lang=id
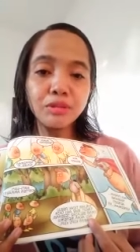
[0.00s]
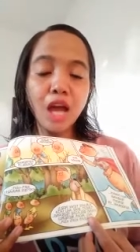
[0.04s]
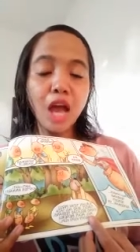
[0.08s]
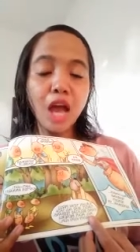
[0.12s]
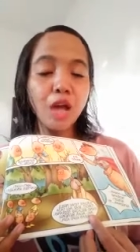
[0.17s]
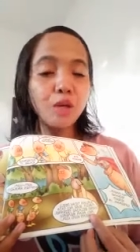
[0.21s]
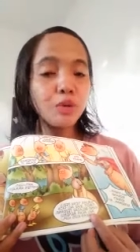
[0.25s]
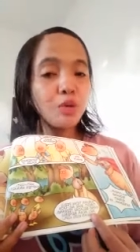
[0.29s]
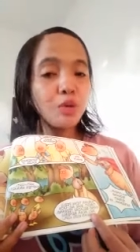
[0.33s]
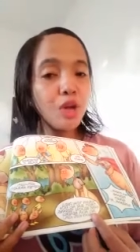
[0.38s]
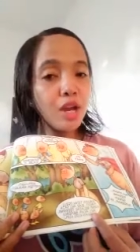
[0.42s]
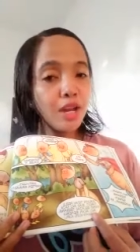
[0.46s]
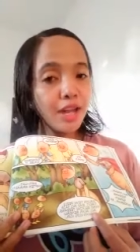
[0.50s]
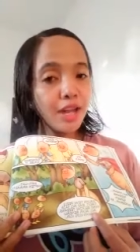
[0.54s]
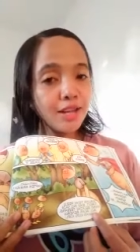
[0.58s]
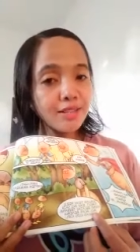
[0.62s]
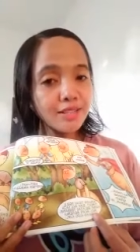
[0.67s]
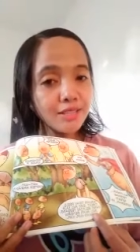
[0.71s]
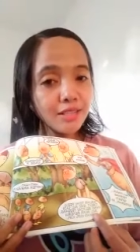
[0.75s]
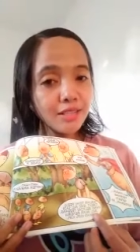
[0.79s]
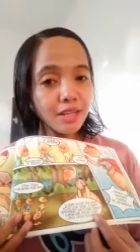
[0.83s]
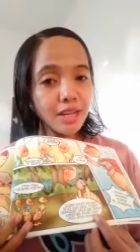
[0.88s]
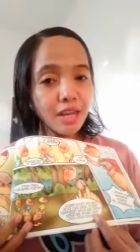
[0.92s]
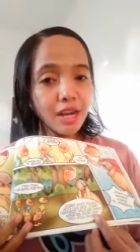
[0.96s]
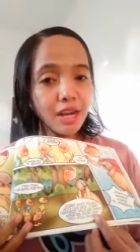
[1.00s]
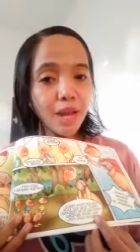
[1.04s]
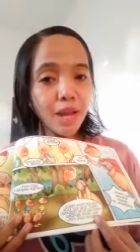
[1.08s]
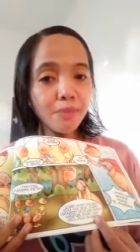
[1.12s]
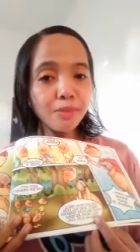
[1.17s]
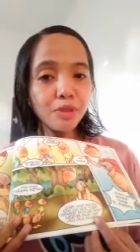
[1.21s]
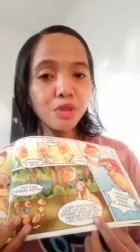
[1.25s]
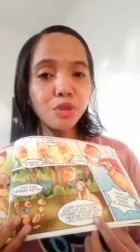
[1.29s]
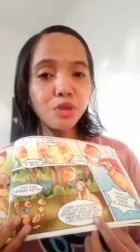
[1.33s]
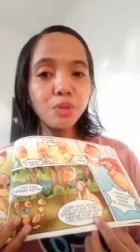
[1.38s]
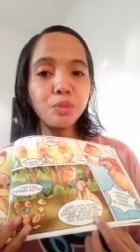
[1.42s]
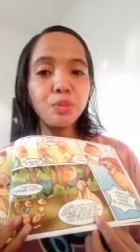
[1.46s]
Aku akan segera
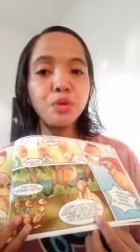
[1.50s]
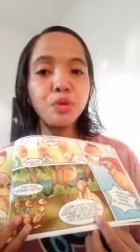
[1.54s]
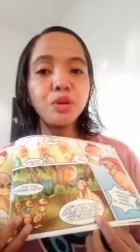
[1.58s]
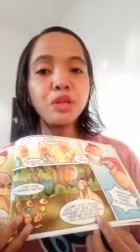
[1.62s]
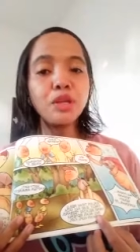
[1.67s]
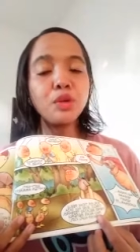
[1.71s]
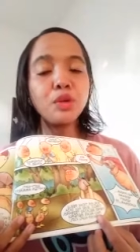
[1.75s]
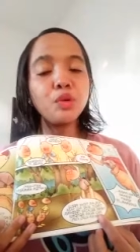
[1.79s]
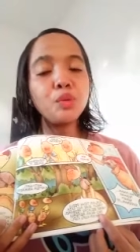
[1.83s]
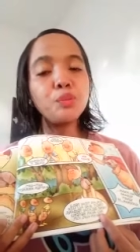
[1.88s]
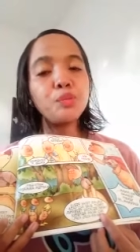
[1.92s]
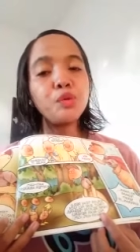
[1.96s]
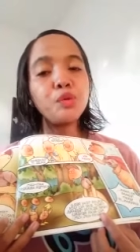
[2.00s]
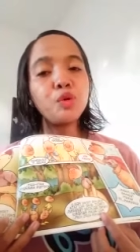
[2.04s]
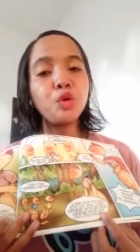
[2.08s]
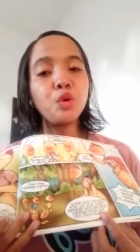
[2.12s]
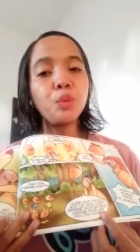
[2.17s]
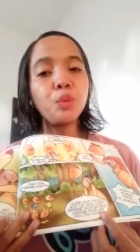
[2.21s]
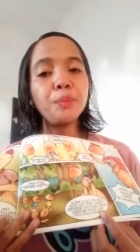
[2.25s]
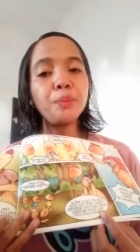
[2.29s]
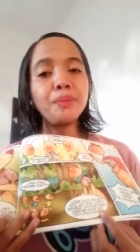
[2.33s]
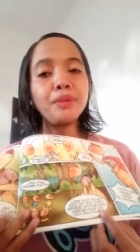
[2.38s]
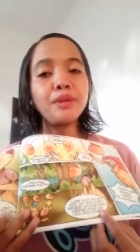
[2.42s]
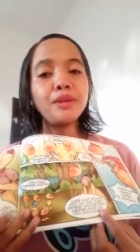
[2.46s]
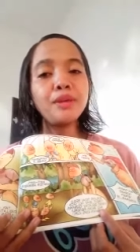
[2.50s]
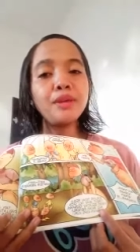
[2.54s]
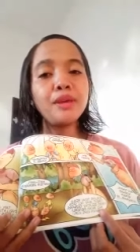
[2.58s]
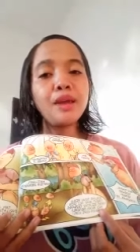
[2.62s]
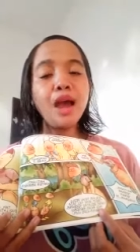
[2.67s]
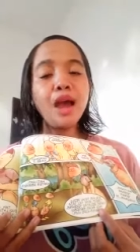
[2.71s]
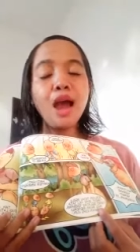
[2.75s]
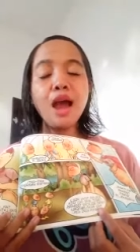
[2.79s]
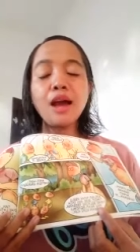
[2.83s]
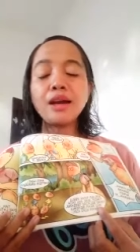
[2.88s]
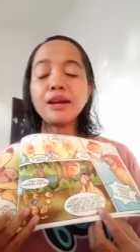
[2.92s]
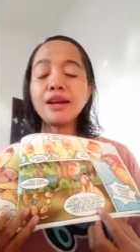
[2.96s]
menghubungi kupu-kupi
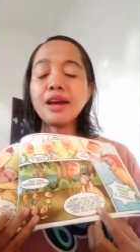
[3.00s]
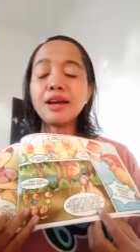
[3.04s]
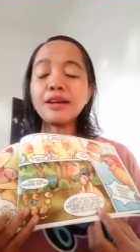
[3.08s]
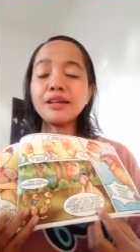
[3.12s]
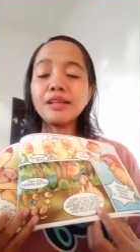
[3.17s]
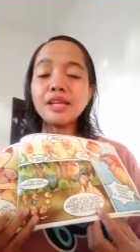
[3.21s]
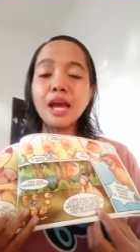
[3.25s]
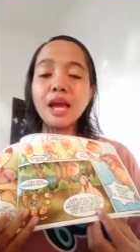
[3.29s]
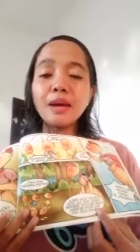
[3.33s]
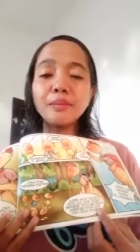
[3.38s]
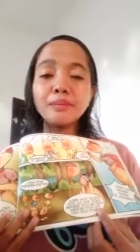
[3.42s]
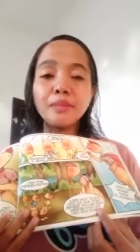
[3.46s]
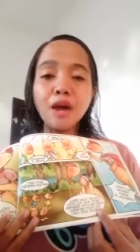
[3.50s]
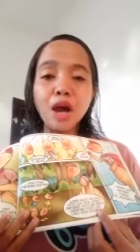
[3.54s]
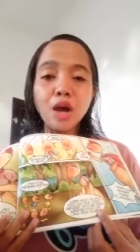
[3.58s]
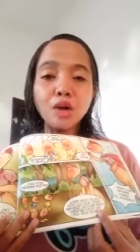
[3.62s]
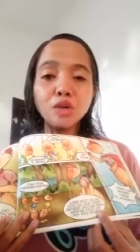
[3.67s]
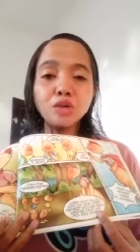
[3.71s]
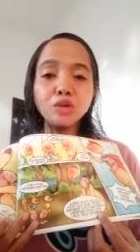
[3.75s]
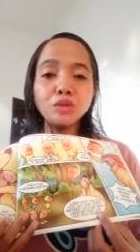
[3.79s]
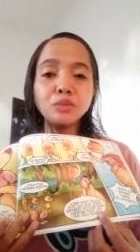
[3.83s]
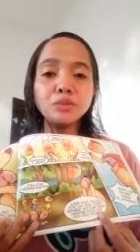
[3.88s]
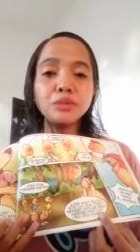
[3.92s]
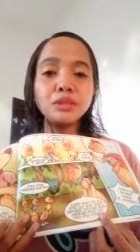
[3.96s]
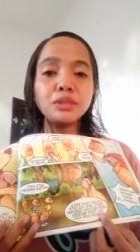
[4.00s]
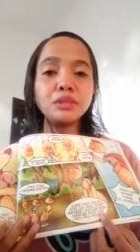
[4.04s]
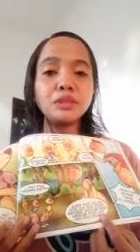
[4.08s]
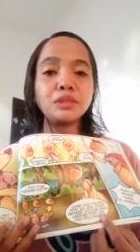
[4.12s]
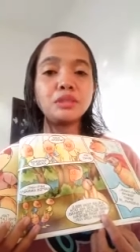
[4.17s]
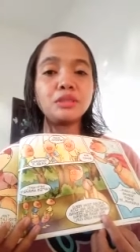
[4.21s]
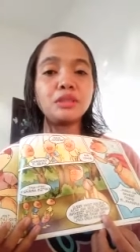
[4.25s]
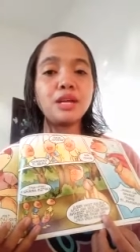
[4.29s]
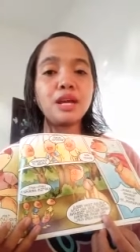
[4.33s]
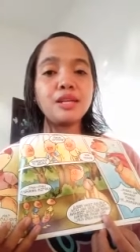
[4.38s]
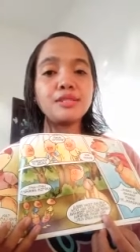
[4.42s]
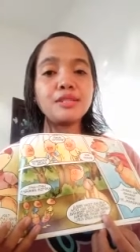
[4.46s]
agar dia mau me
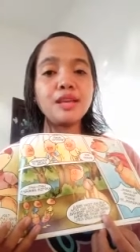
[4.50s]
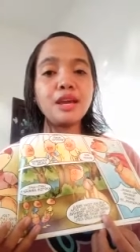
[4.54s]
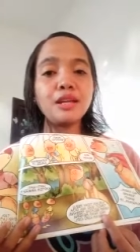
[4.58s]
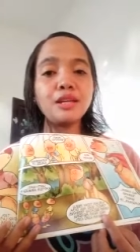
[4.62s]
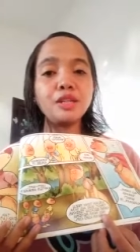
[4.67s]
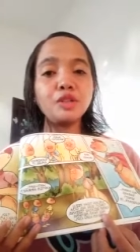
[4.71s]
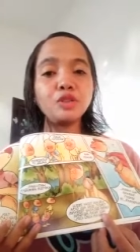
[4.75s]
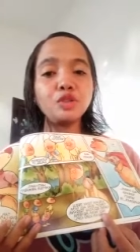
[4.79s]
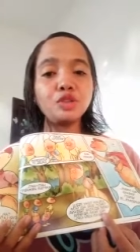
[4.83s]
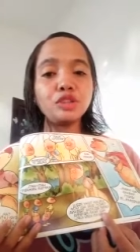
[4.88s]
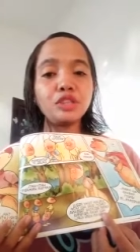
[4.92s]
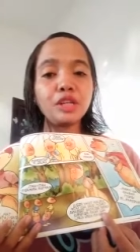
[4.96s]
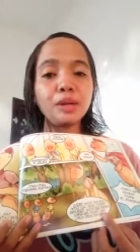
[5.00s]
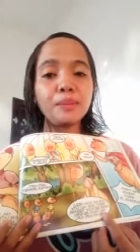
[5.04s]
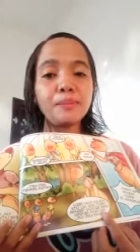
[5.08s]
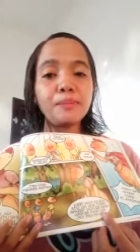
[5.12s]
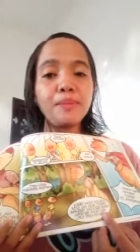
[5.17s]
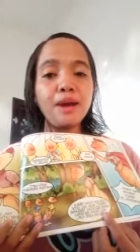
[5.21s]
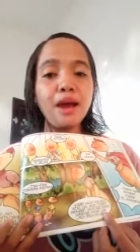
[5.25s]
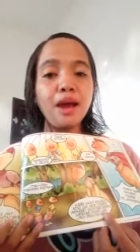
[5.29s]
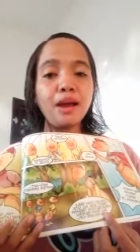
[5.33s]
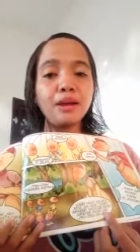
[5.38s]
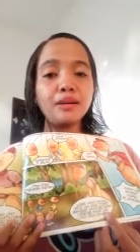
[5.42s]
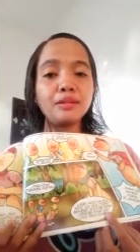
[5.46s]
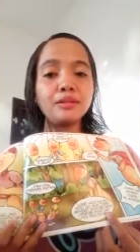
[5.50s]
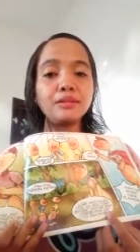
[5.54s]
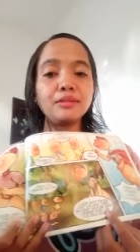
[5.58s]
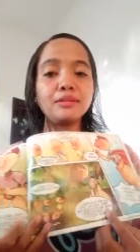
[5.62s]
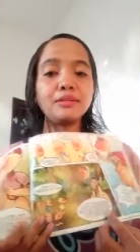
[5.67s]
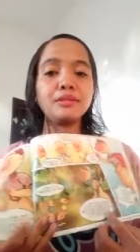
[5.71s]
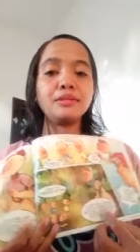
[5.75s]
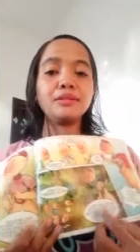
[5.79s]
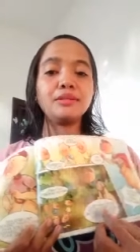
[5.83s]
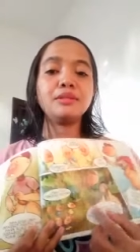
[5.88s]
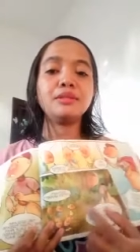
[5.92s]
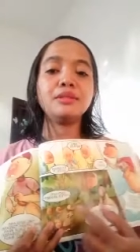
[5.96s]
mengajariku terbang.
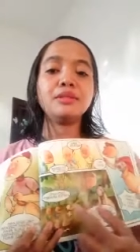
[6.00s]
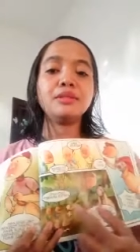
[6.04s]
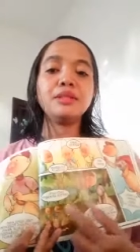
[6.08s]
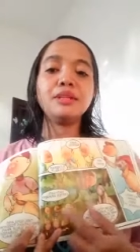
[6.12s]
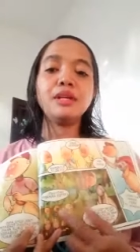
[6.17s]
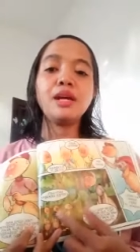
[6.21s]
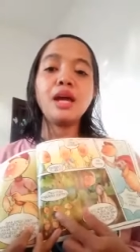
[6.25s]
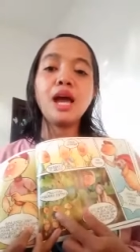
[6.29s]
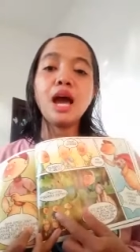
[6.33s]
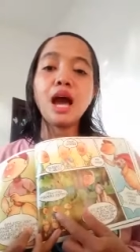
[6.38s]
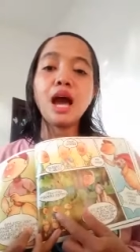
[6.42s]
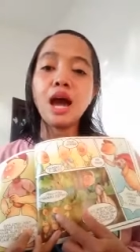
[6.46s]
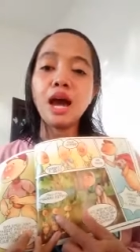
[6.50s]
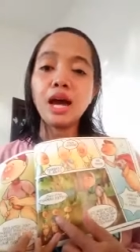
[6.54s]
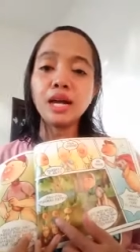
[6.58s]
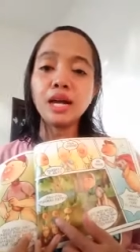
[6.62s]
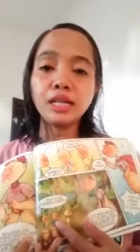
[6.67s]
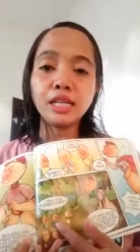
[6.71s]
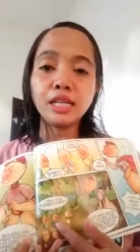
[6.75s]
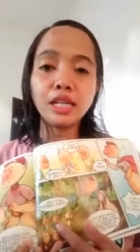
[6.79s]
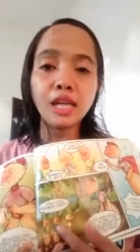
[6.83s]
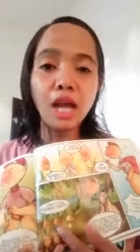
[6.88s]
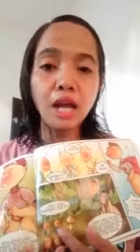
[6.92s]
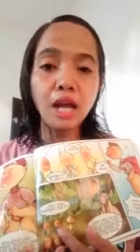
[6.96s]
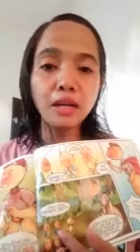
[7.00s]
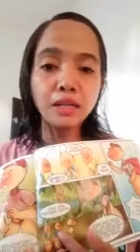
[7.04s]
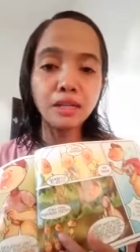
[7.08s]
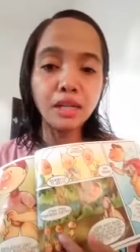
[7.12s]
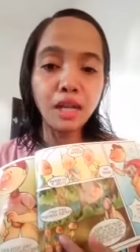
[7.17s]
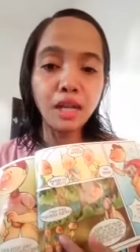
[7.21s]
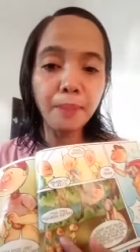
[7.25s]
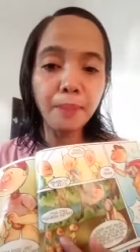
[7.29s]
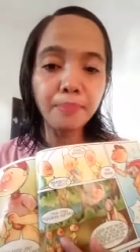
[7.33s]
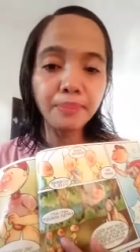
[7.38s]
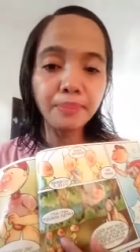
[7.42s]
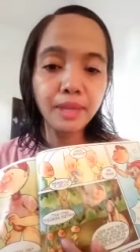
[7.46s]

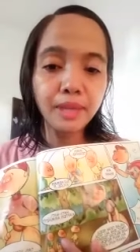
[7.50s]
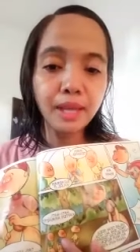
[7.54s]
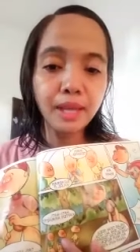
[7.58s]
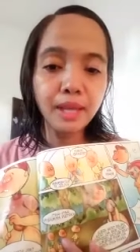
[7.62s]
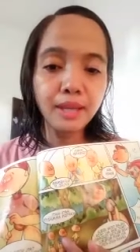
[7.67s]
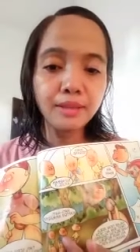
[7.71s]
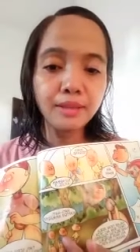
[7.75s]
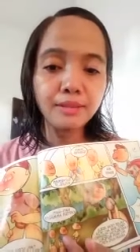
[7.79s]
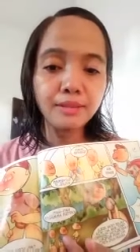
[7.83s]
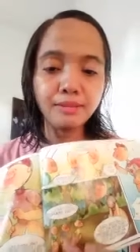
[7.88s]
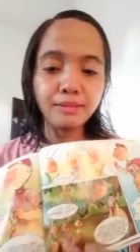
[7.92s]
Hati-hati kapten.